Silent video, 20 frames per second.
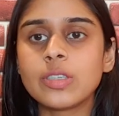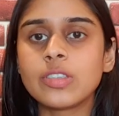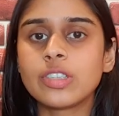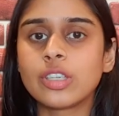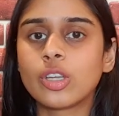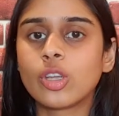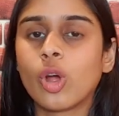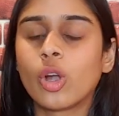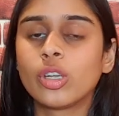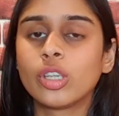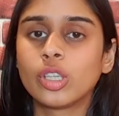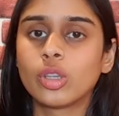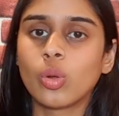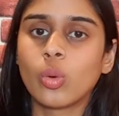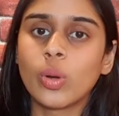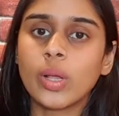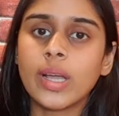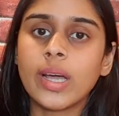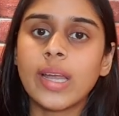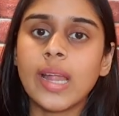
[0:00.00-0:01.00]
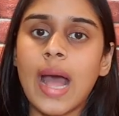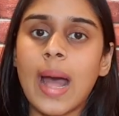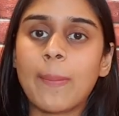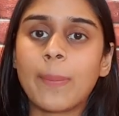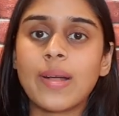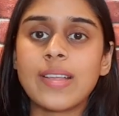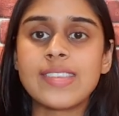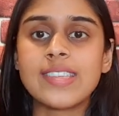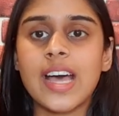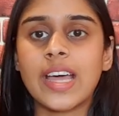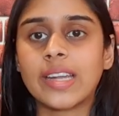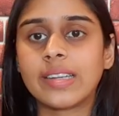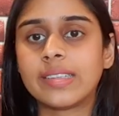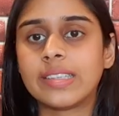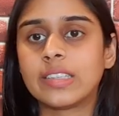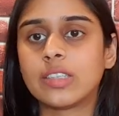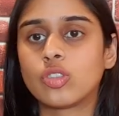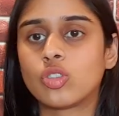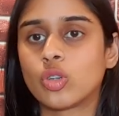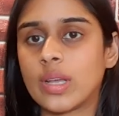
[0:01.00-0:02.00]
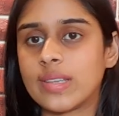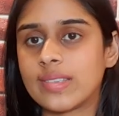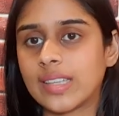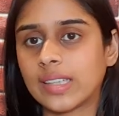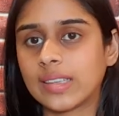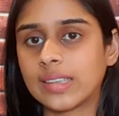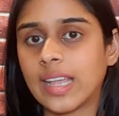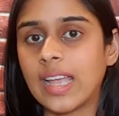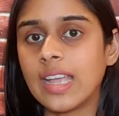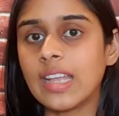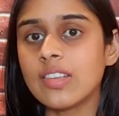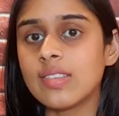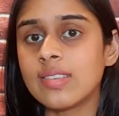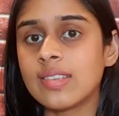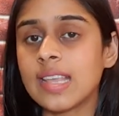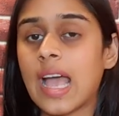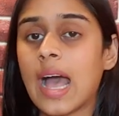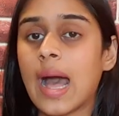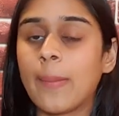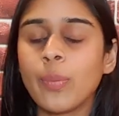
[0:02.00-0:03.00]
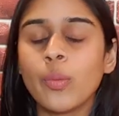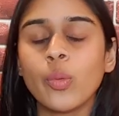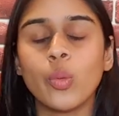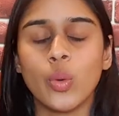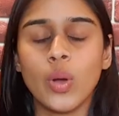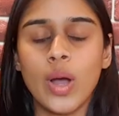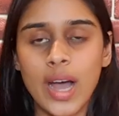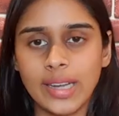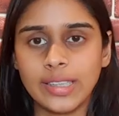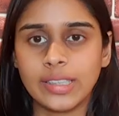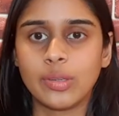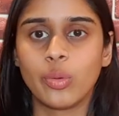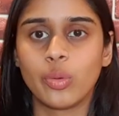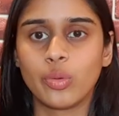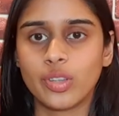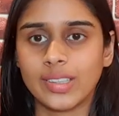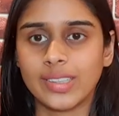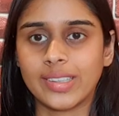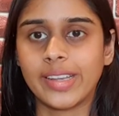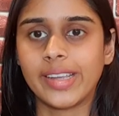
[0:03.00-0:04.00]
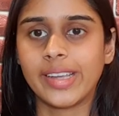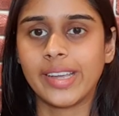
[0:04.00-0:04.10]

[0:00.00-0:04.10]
की सिक्योरिटी तोड़कर आपका सारा डेटा चुरा सकता है जिससे आपको हानि हो सकती